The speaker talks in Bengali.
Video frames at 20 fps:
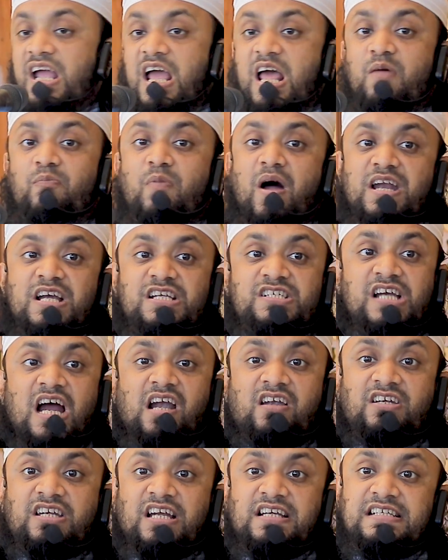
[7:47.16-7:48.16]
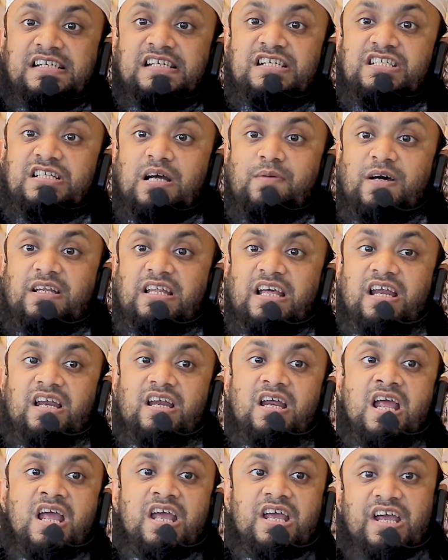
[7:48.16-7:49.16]
এর মানে চারটা জিনিস আমাদের
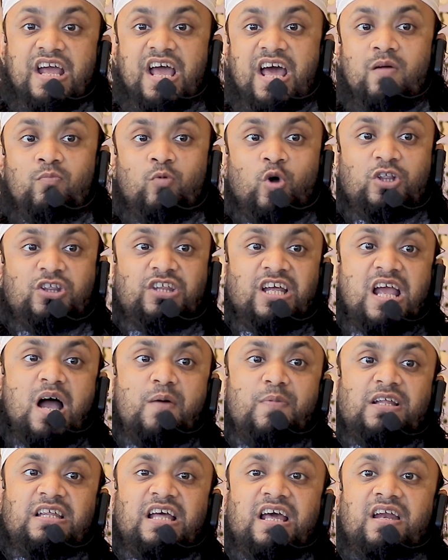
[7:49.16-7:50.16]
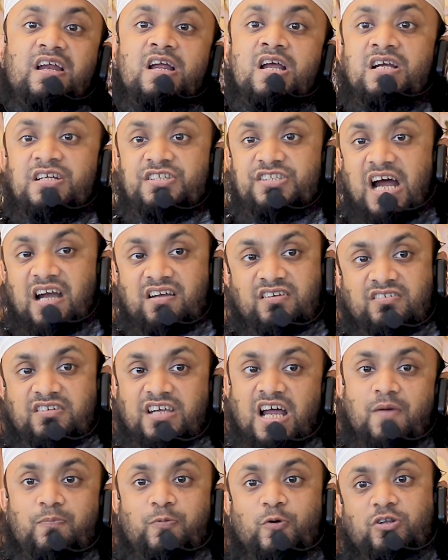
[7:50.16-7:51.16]
এর মধ্যেই আমাদের
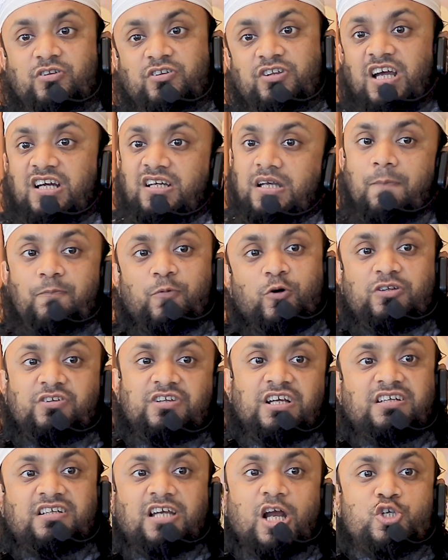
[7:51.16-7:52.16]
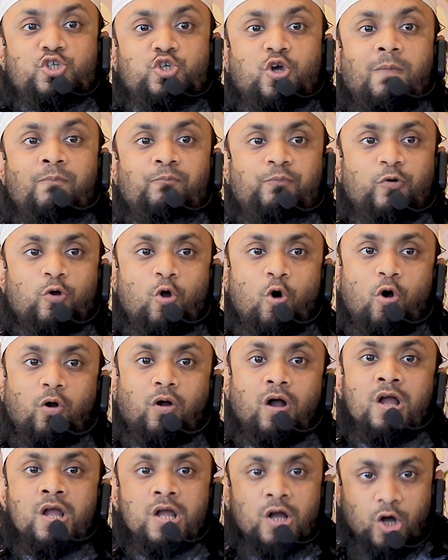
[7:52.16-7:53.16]
চারটা প্রত্যেকটা প্রত্যেকটা সম্পূরক
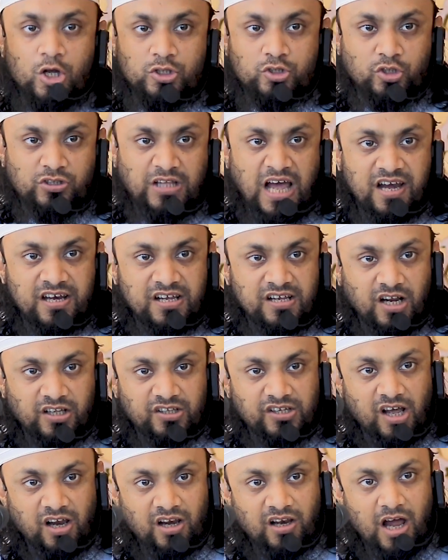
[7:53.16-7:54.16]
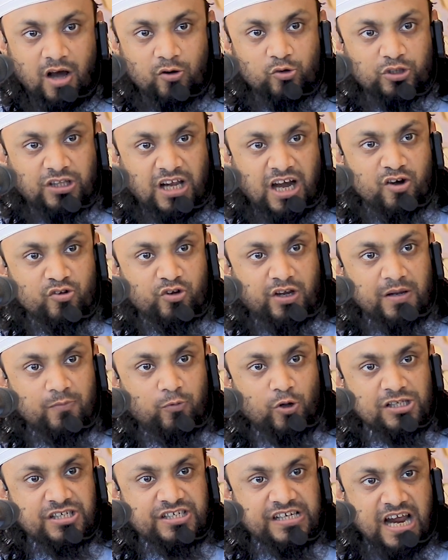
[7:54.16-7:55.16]
হজরত আলী রাদিয়াল্লাহু তাআলা কি
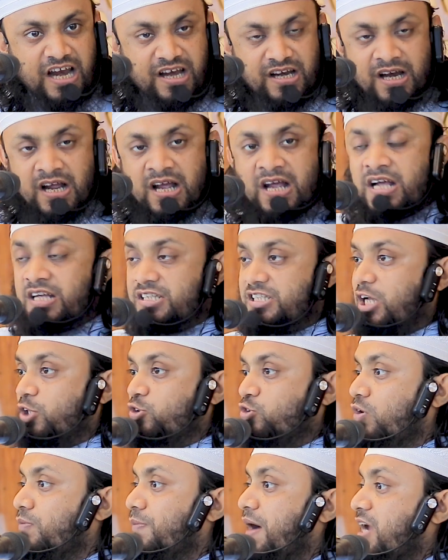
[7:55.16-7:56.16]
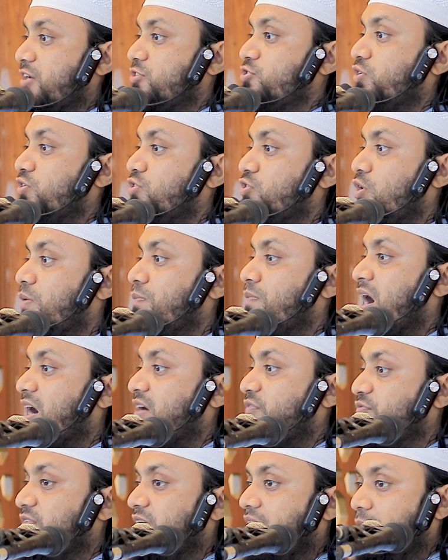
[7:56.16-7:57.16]
বলছেন যে তোমার জন্য
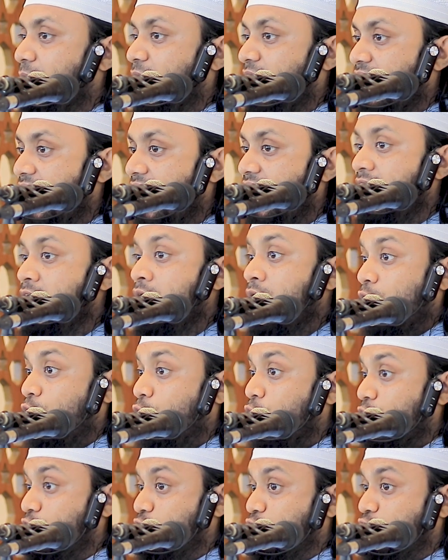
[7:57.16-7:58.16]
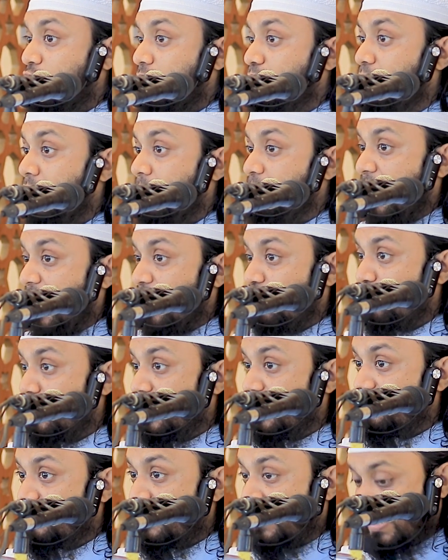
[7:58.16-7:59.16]
মাগফিরা মানে কর্তব্য
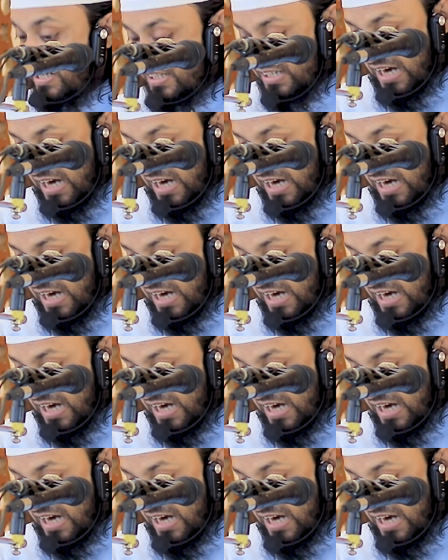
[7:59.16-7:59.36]
পালনের দিকে